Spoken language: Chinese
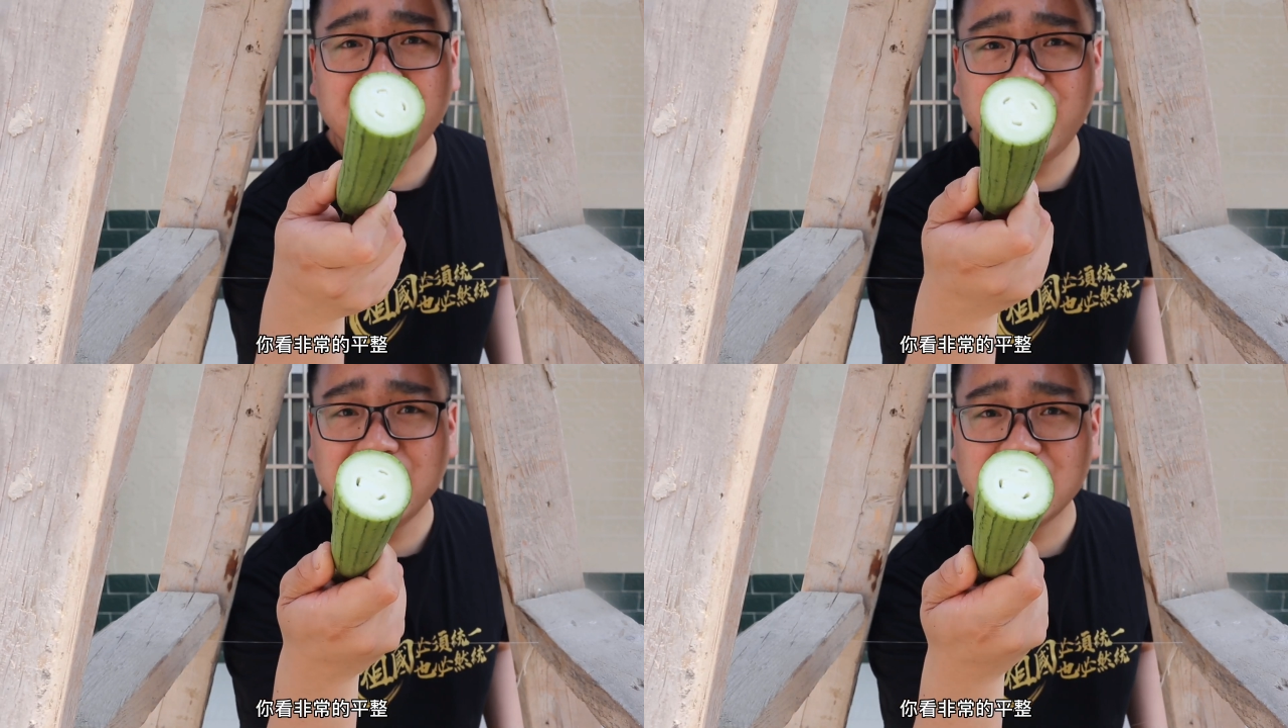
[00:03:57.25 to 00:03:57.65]

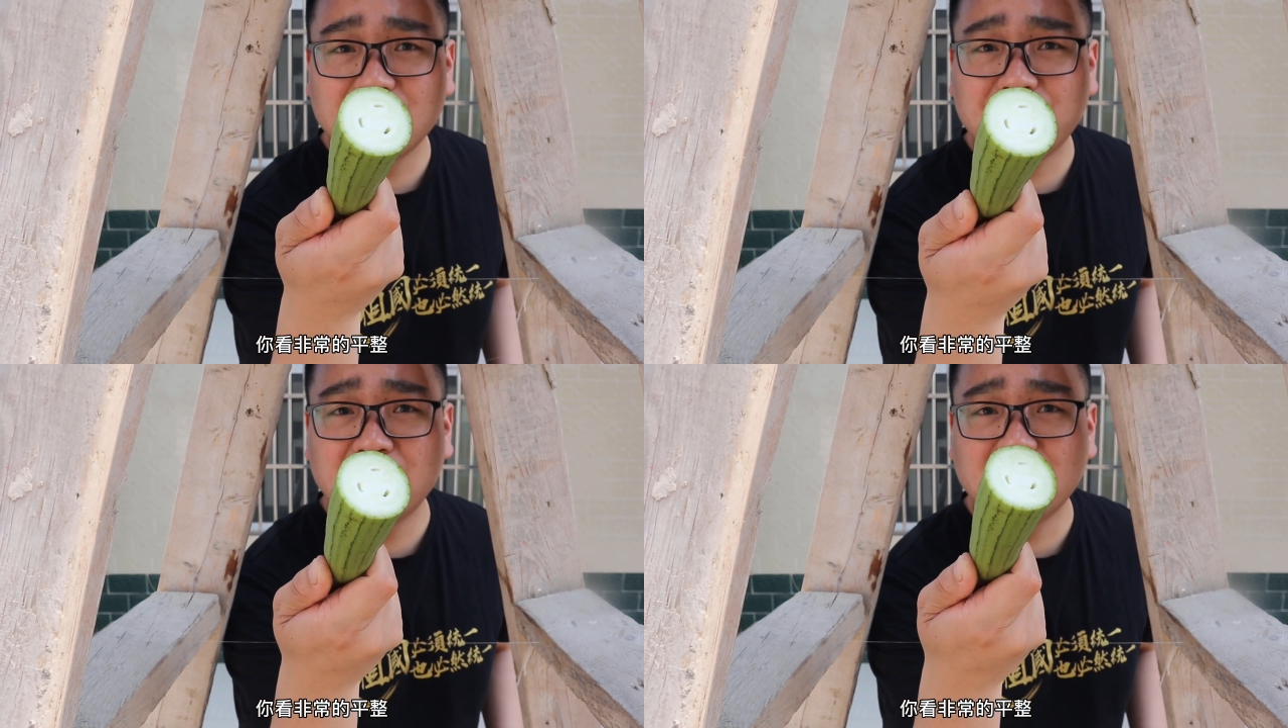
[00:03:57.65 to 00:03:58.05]
非常
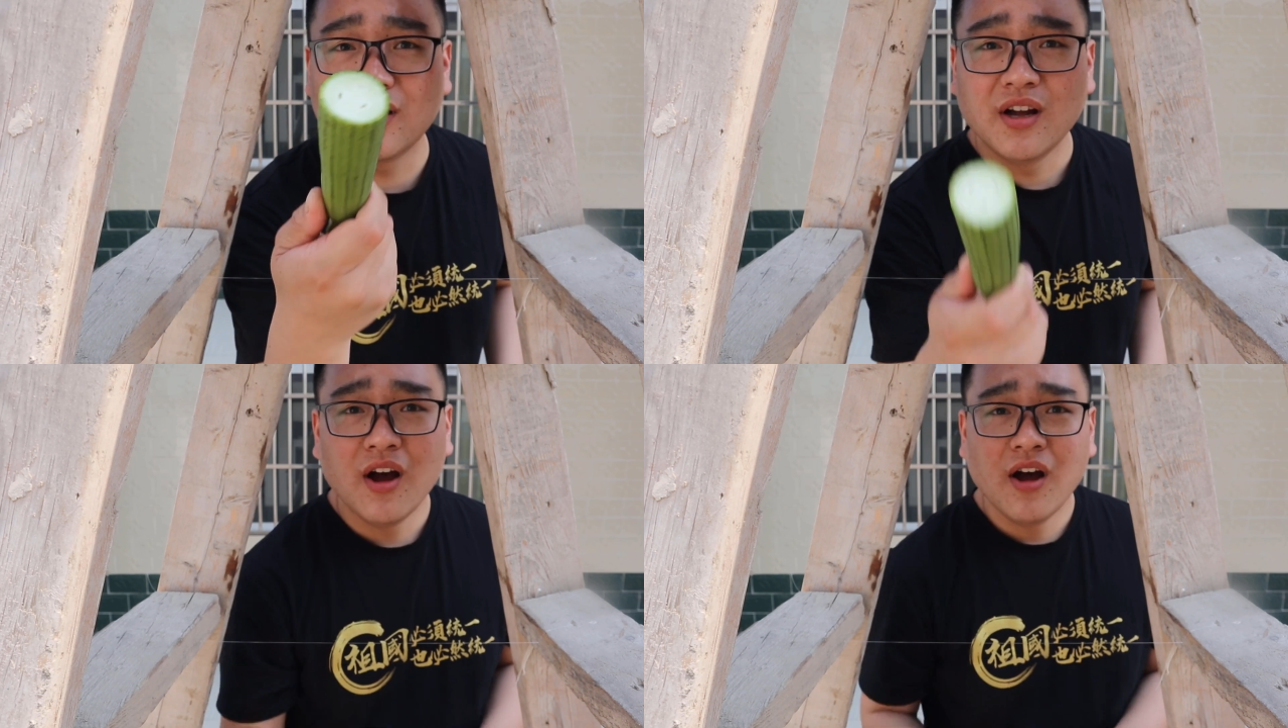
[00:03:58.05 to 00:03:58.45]
的平整。
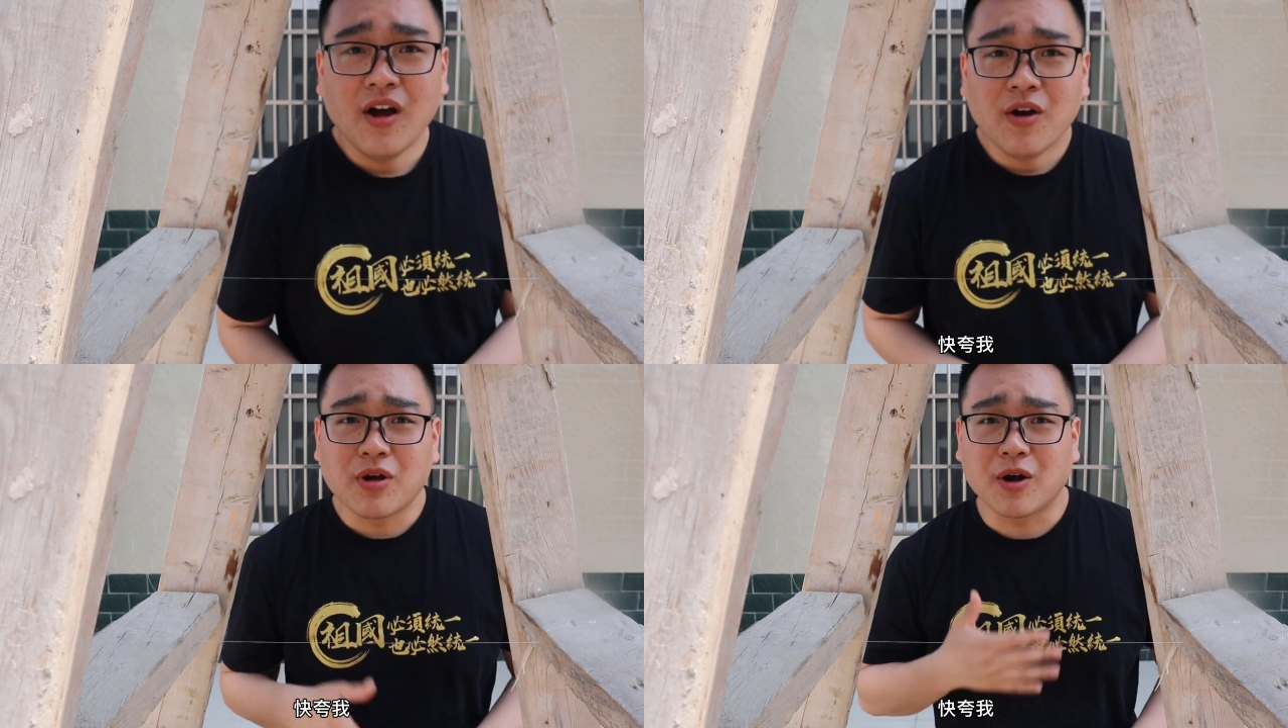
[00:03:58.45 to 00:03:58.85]

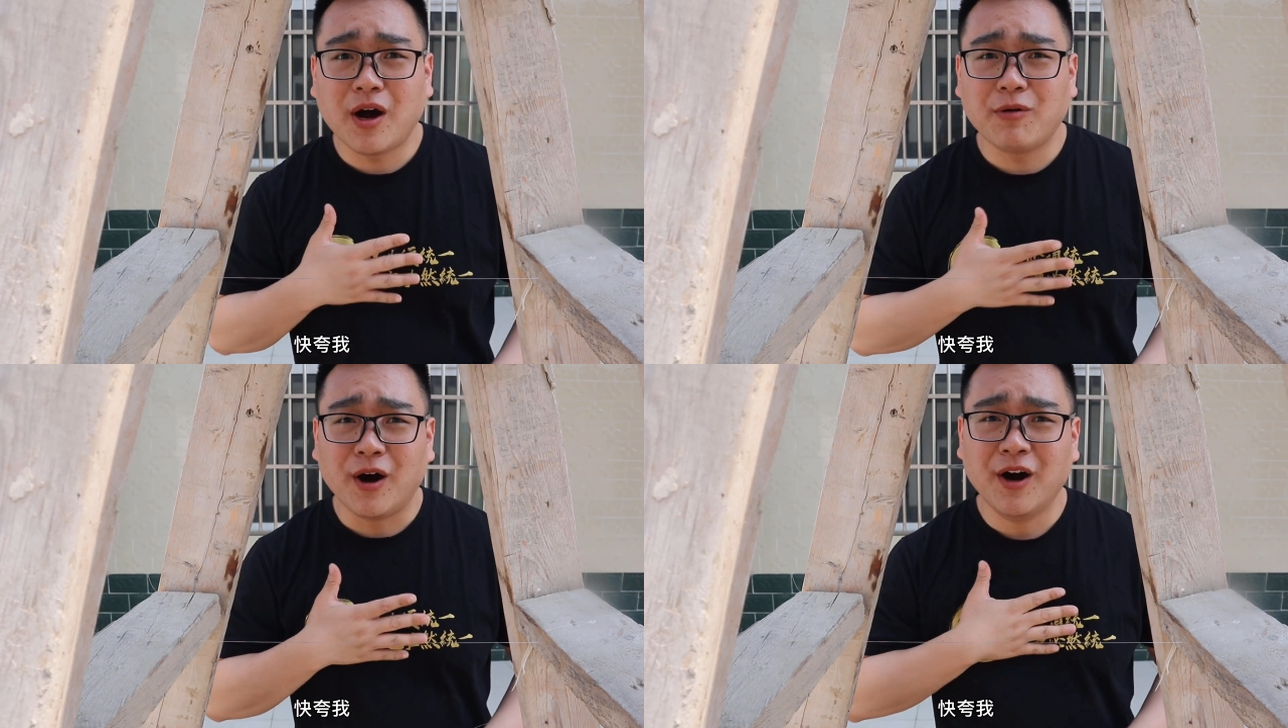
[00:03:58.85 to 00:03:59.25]
快
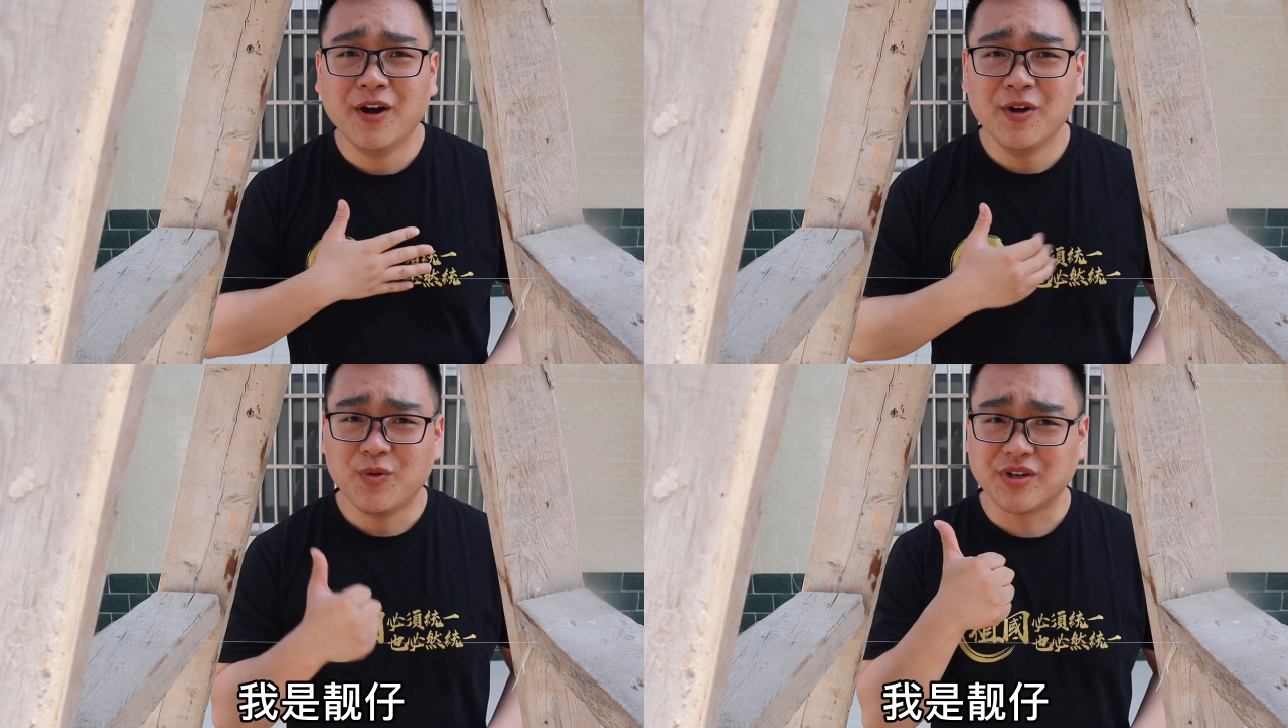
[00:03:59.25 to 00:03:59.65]
夸我，
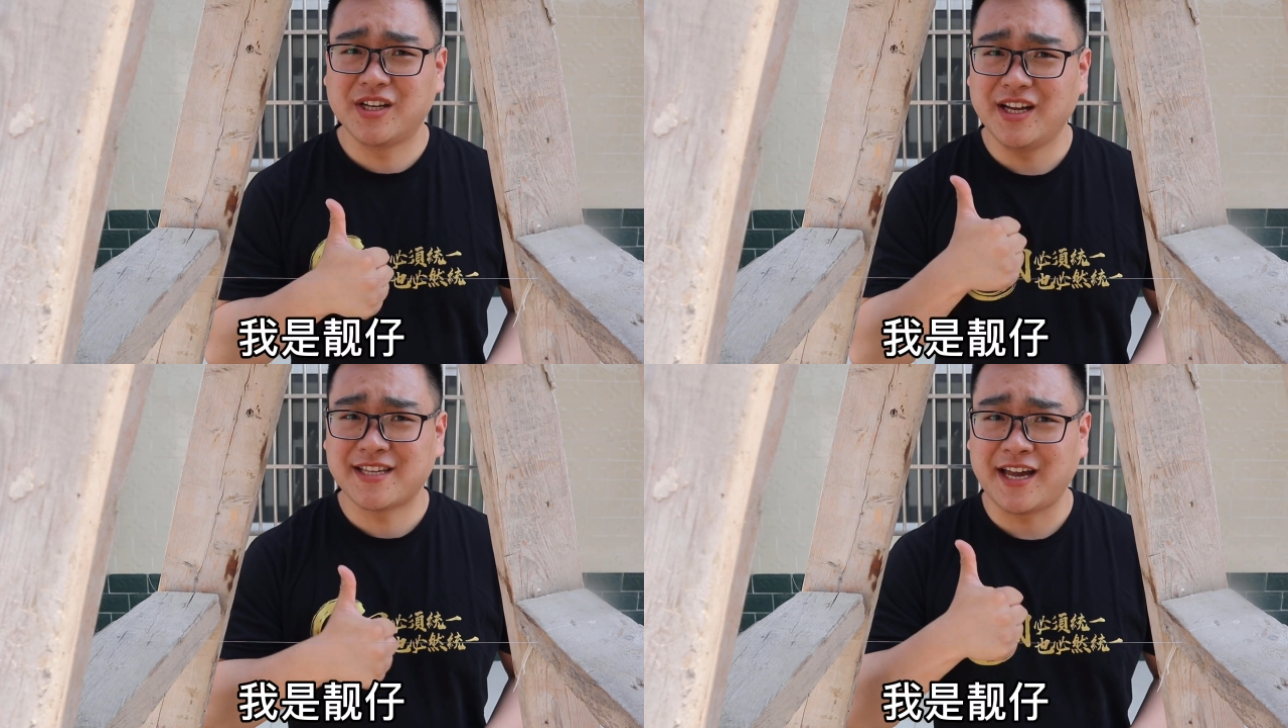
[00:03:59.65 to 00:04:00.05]
我
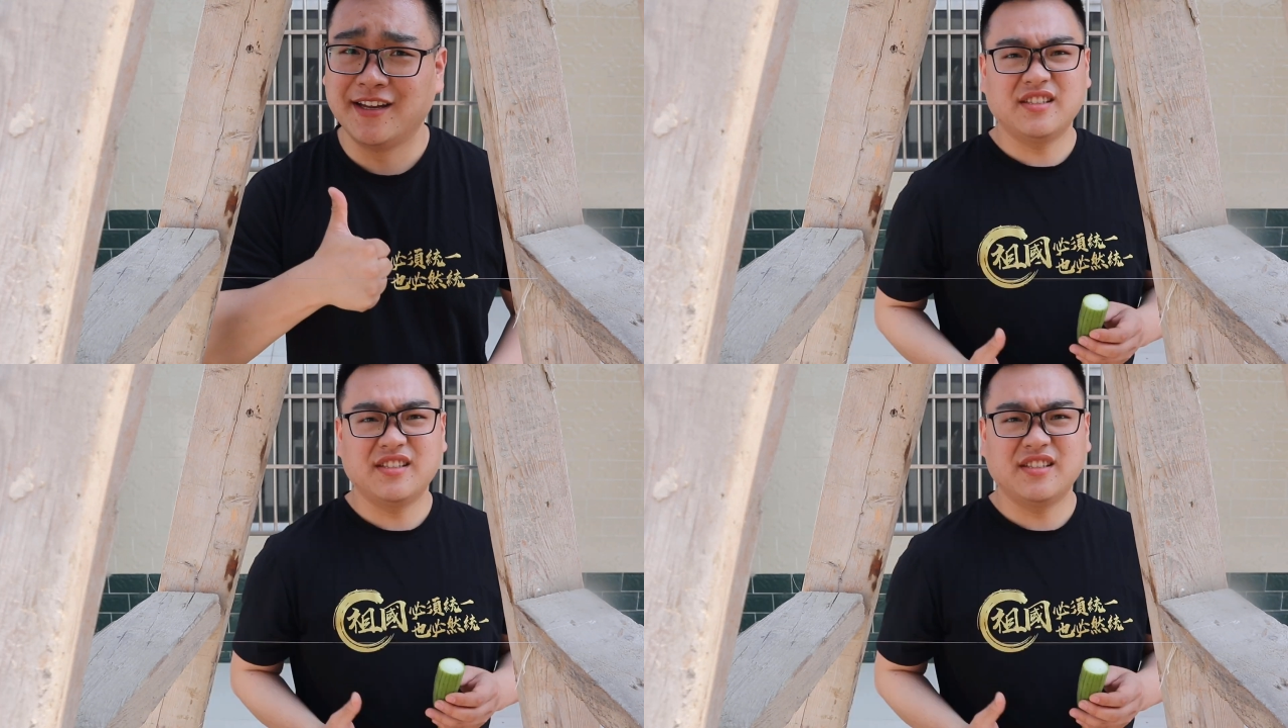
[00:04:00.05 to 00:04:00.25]
是靓仔